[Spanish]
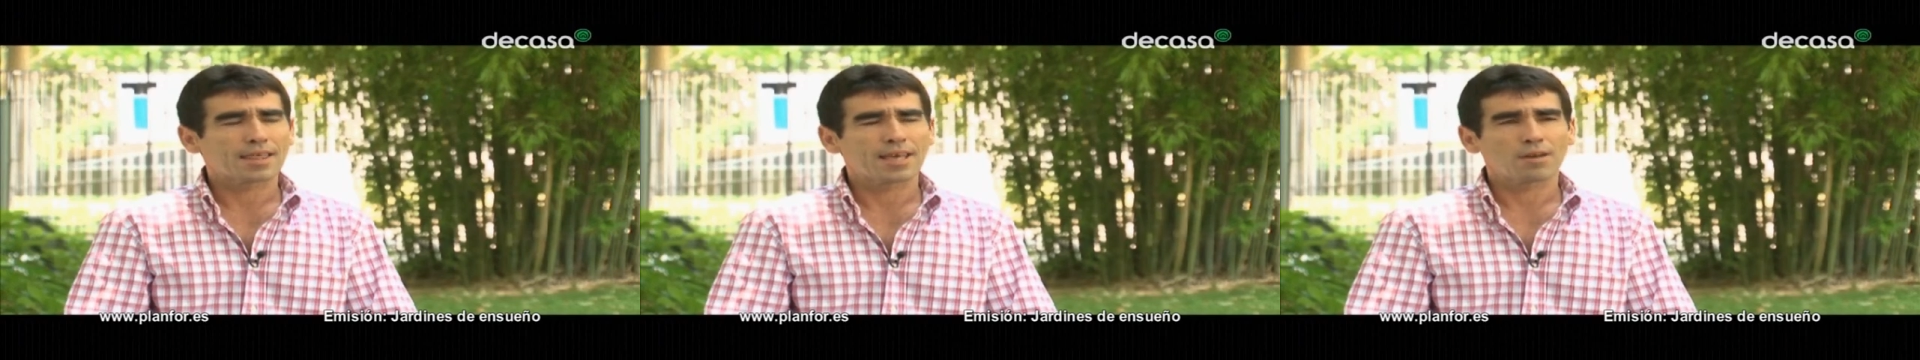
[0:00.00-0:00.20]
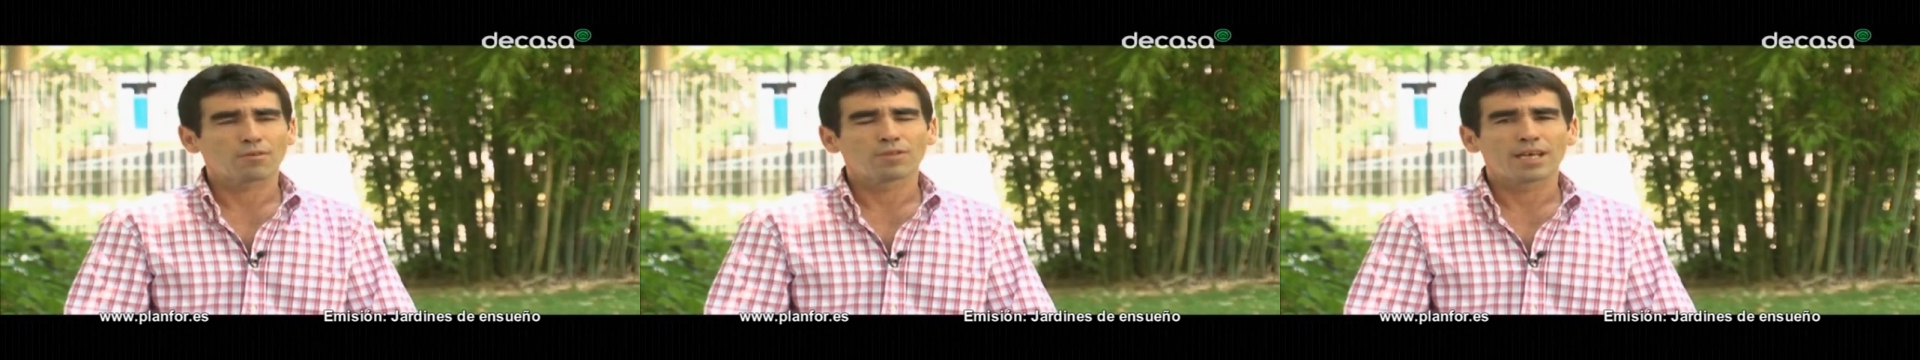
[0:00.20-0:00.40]

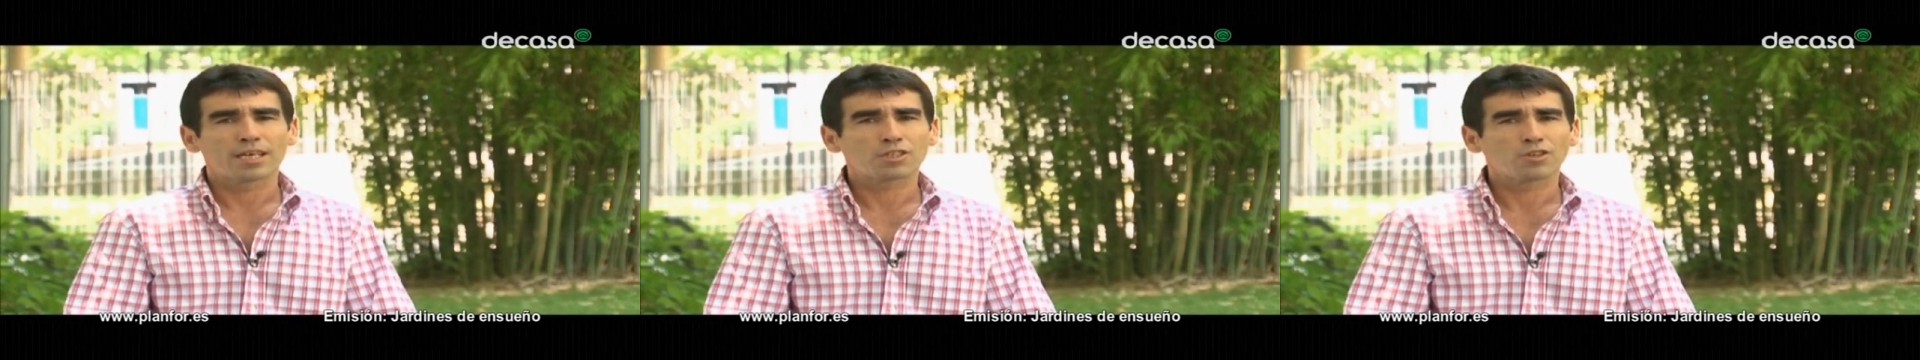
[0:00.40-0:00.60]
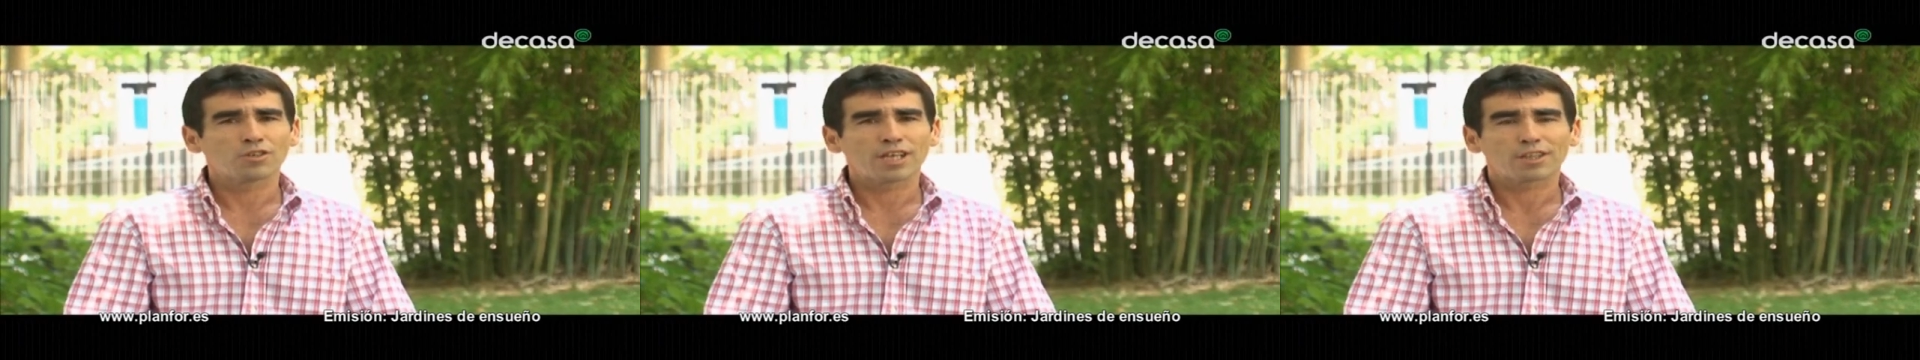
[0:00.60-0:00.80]
hacer una
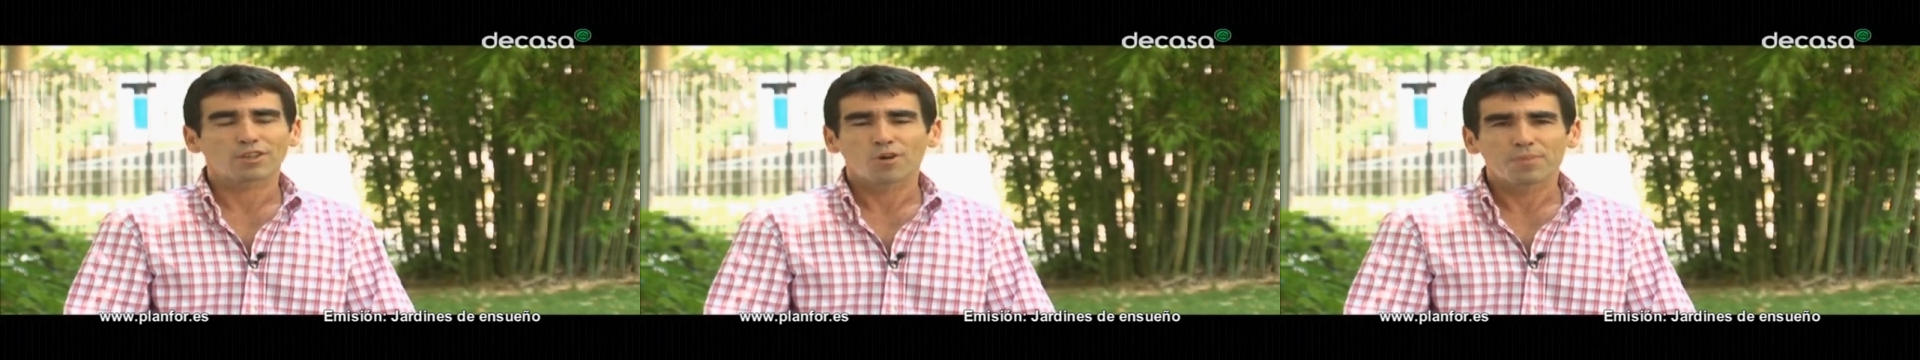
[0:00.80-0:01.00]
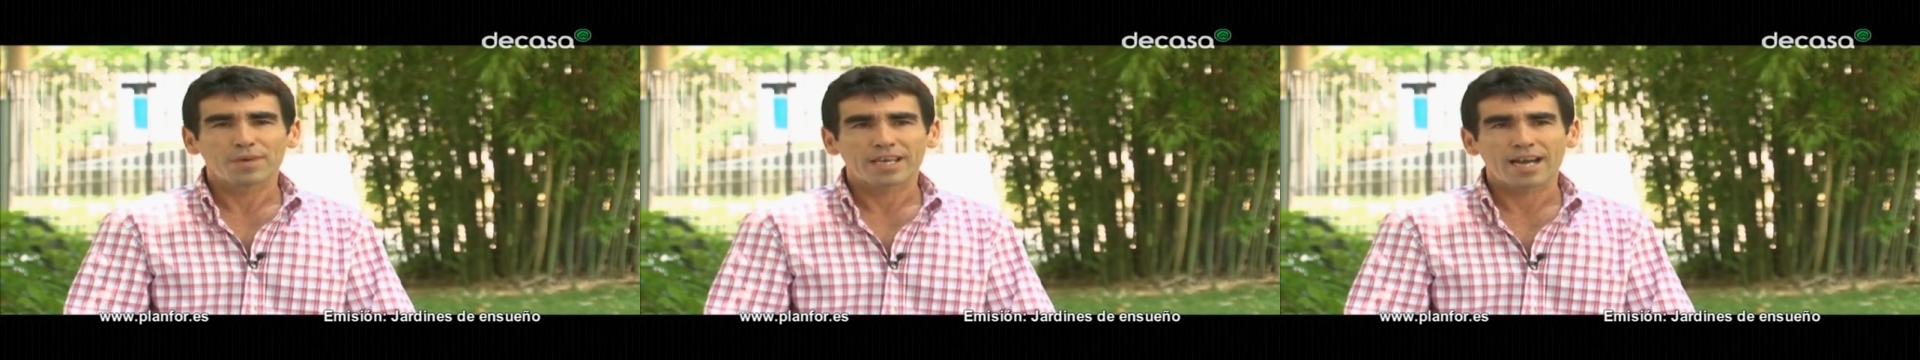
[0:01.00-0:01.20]
zona
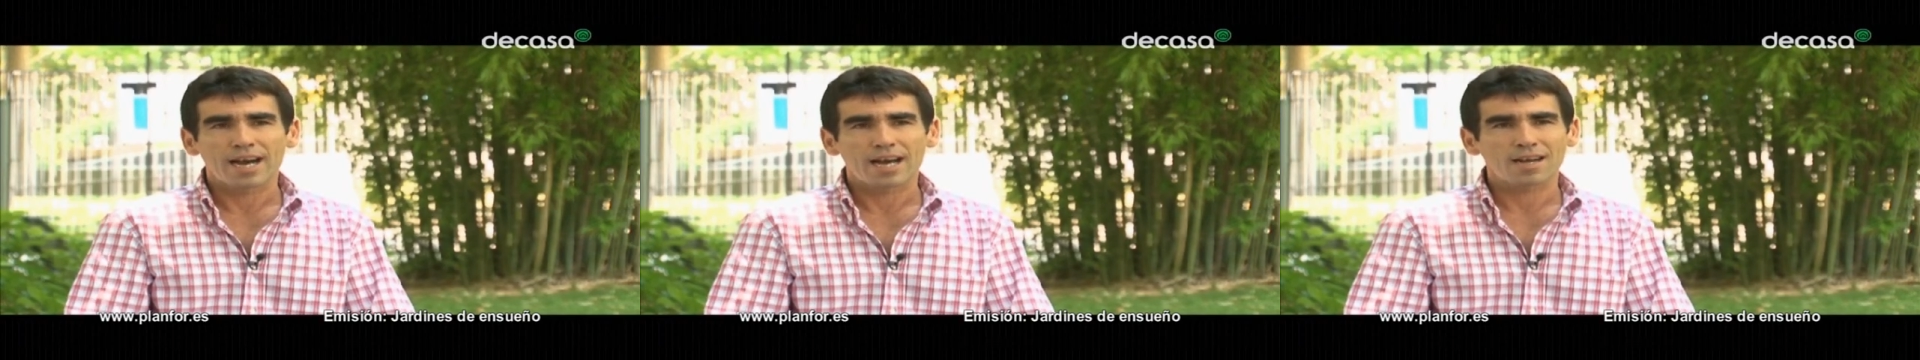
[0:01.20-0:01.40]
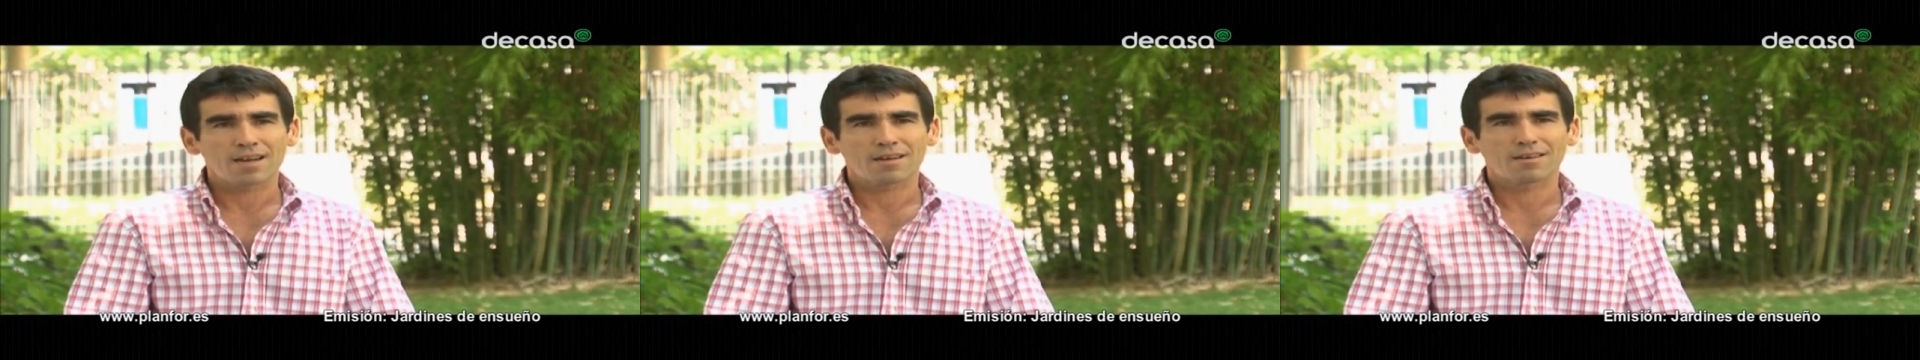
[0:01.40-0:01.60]

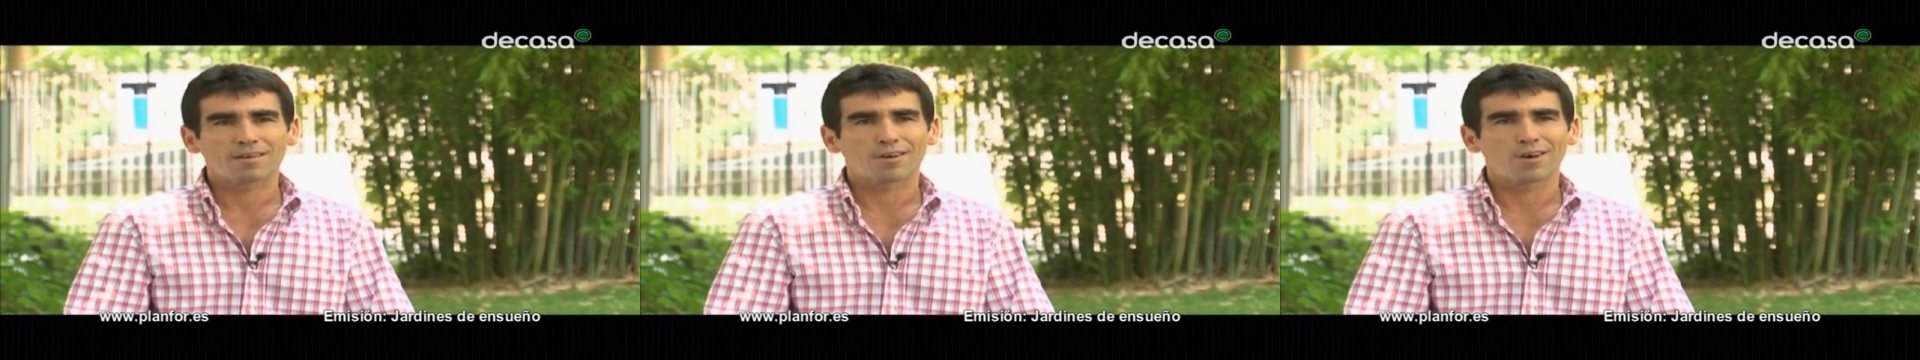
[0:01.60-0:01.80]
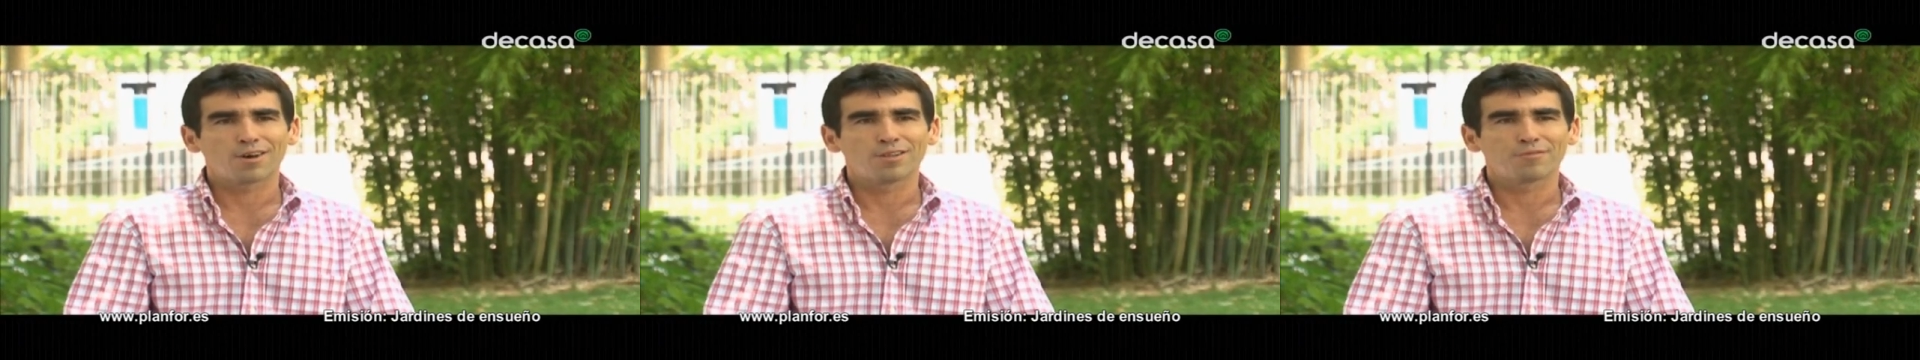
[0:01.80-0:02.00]
tropical
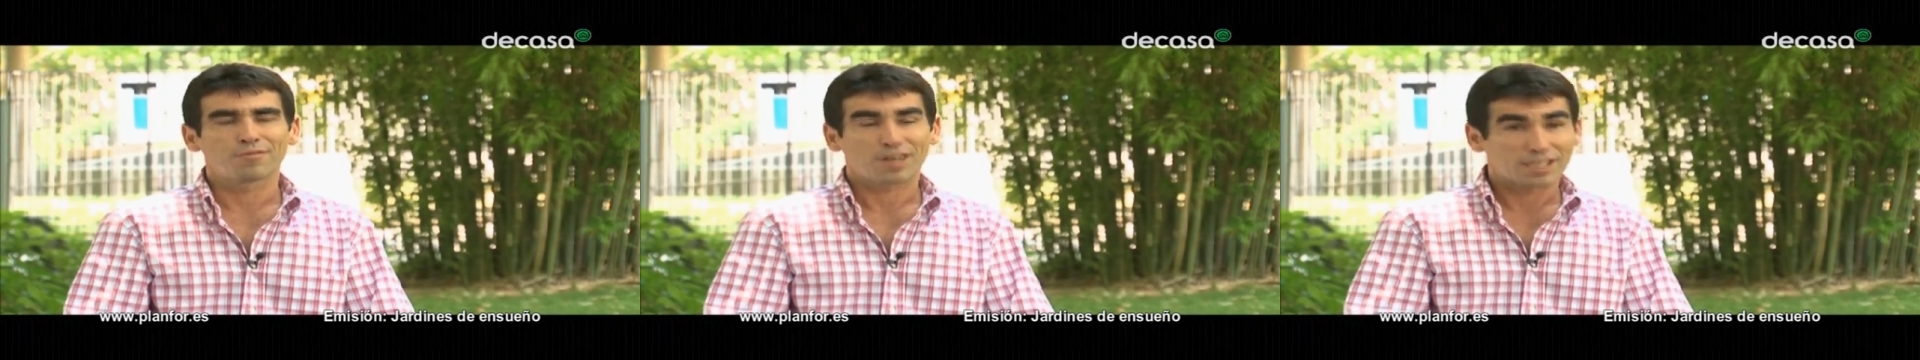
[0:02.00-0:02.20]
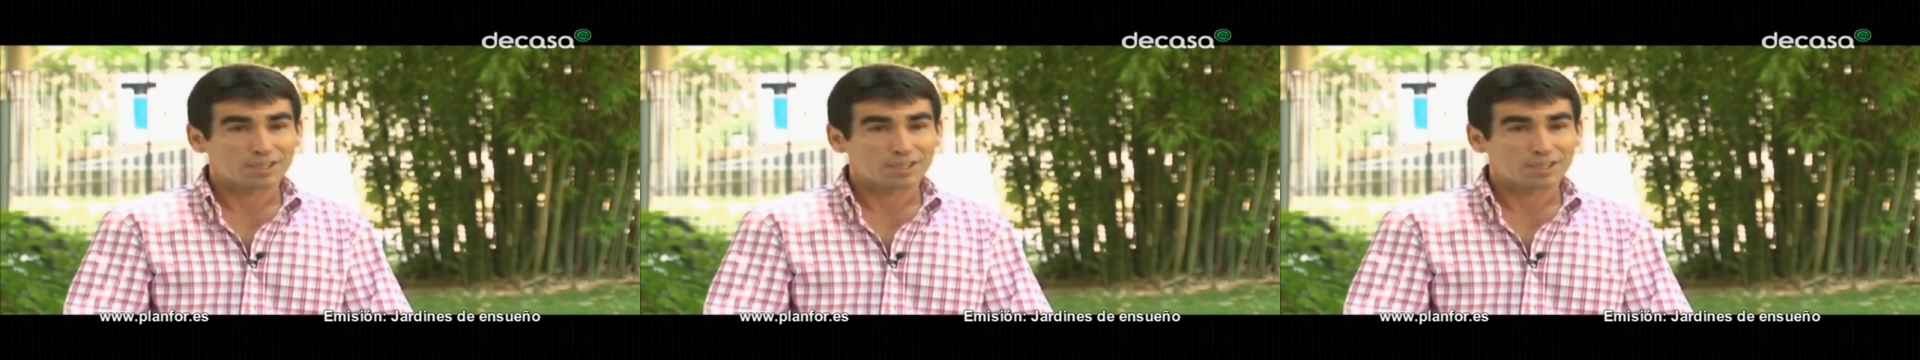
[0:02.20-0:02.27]
con